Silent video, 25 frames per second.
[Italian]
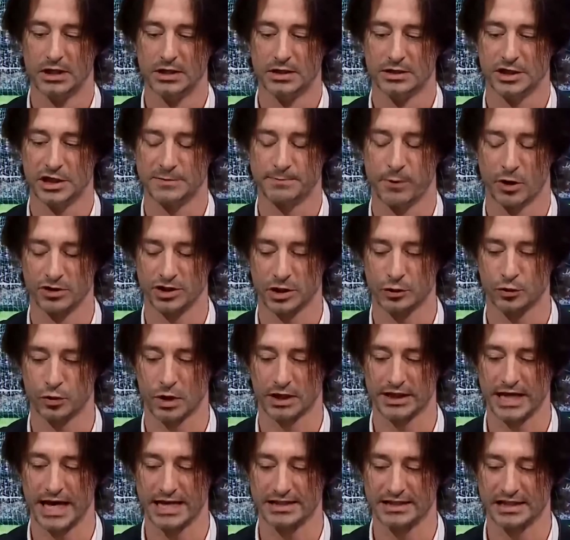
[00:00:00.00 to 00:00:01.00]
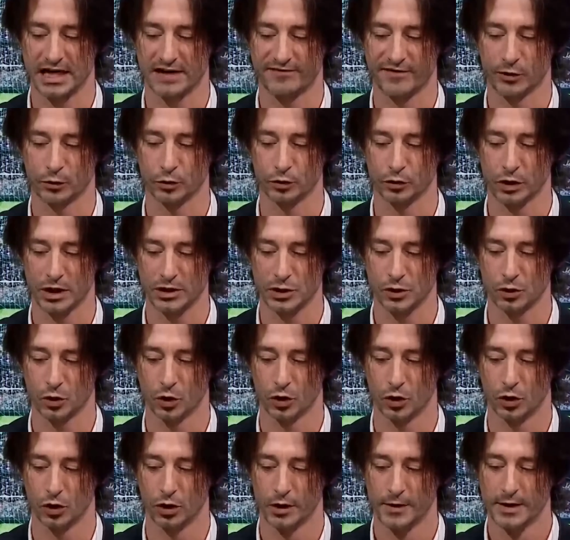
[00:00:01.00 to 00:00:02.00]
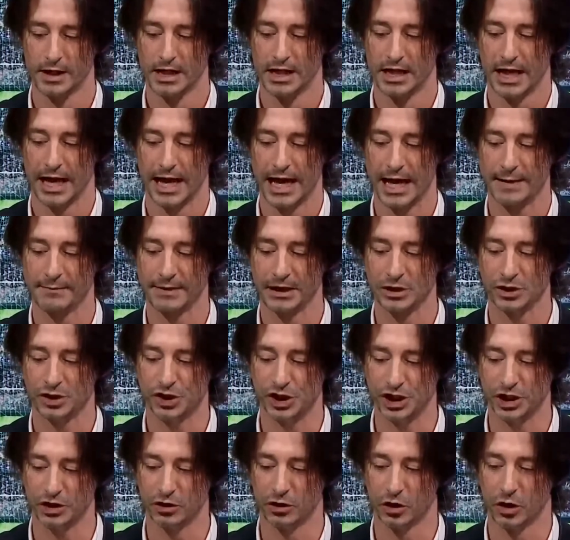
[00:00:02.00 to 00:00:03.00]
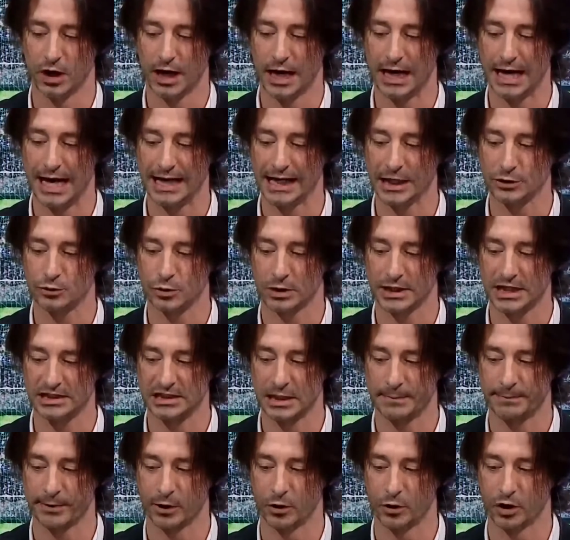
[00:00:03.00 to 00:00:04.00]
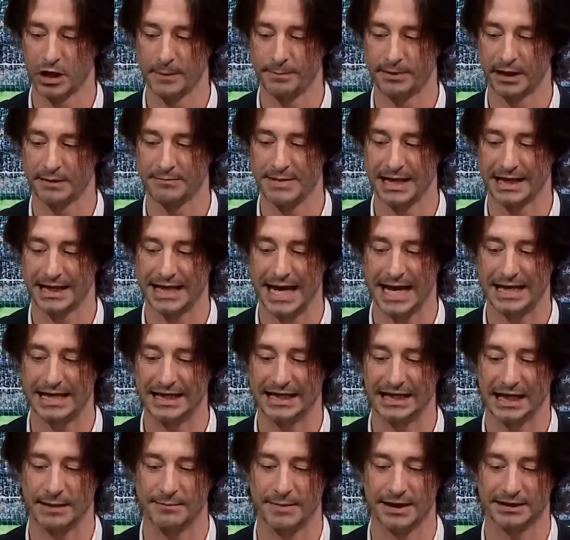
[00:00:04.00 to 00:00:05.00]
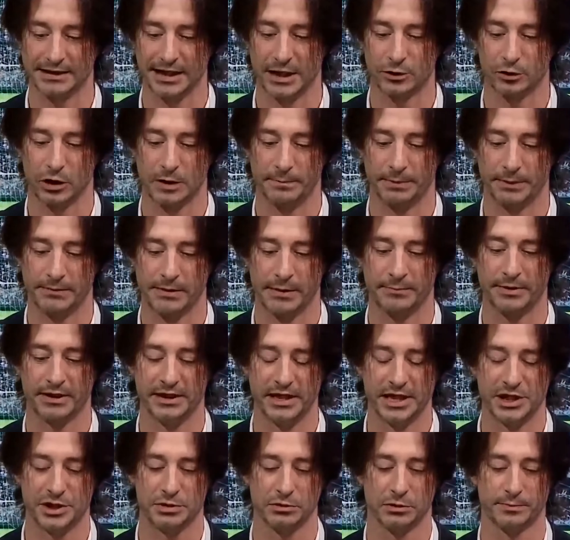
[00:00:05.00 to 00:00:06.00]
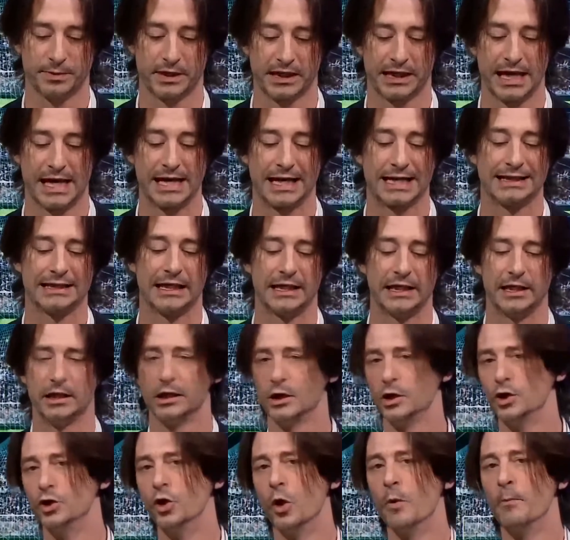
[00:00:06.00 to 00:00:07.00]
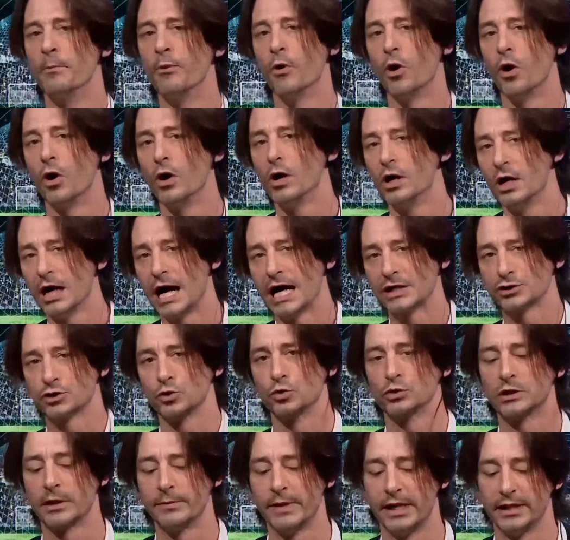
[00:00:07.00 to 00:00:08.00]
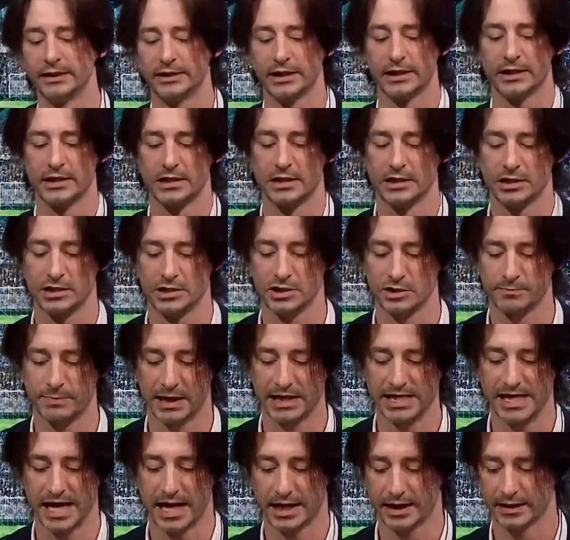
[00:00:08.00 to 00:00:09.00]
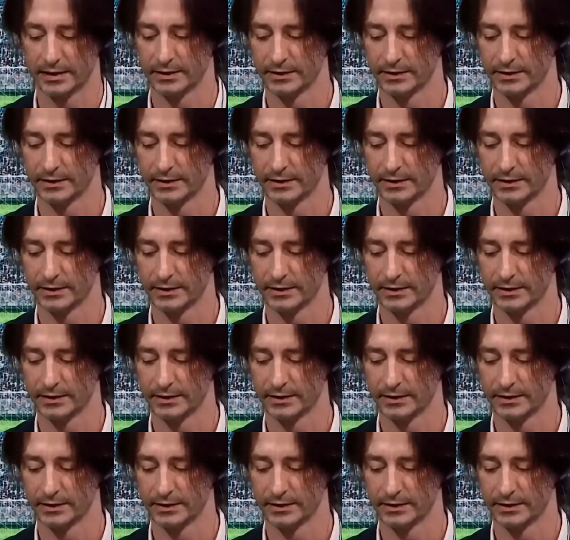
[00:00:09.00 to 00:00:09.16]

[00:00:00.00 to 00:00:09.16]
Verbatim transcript: si sposta sulla destra, fa tutto da solo, è Mancino, allarga sulla destra il pallone per McKenny che la mette dentro di prima benissimo perché anche da lì non no, può ogni tanto, ogni tanto se si